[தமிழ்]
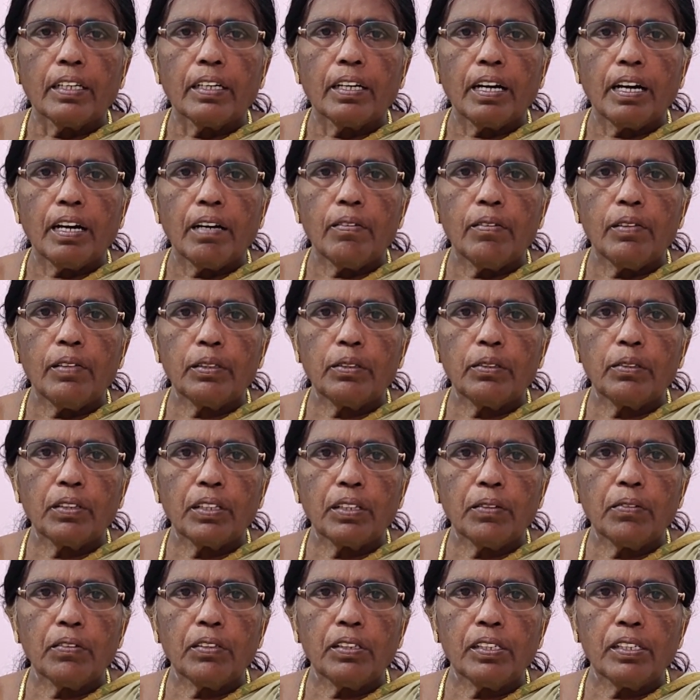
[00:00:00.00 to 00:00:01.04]

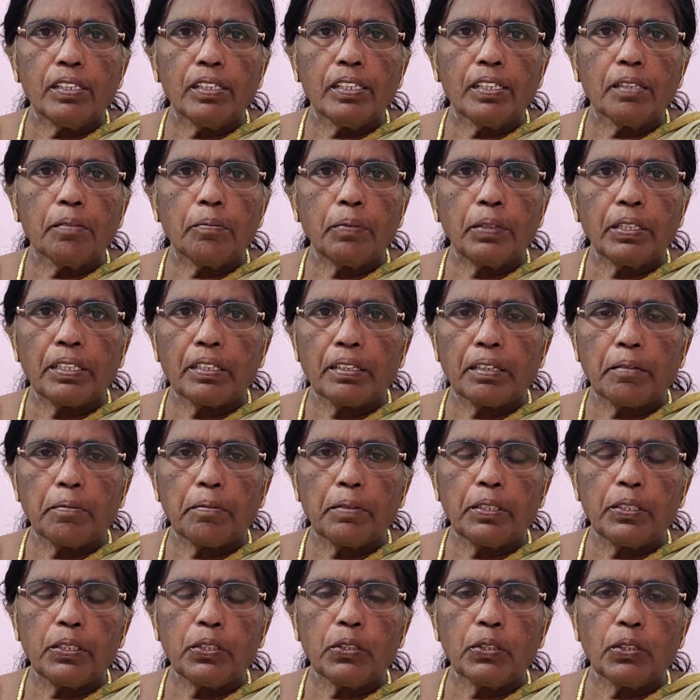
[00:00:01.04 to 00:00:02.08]
காவல்துறை உங்கள் நண்பர்
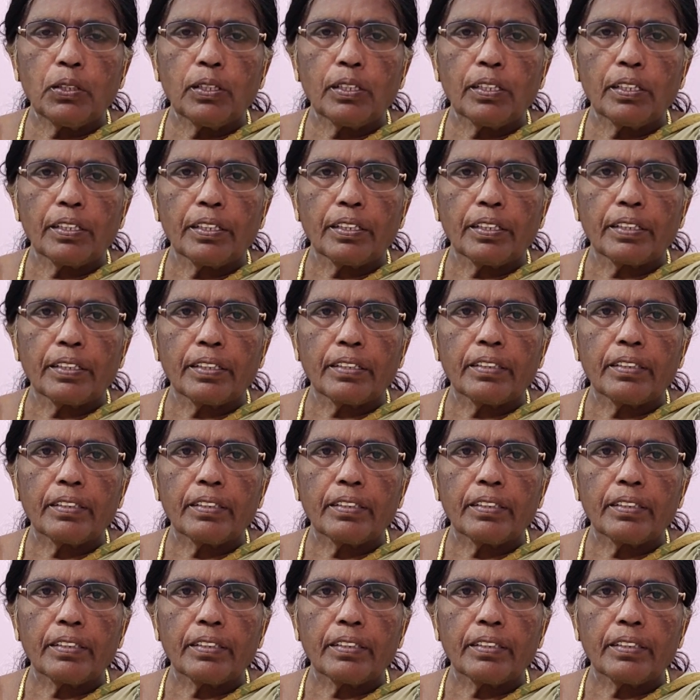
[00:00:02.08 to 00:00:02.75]
அப்படின்னு சொல்கிறாங்க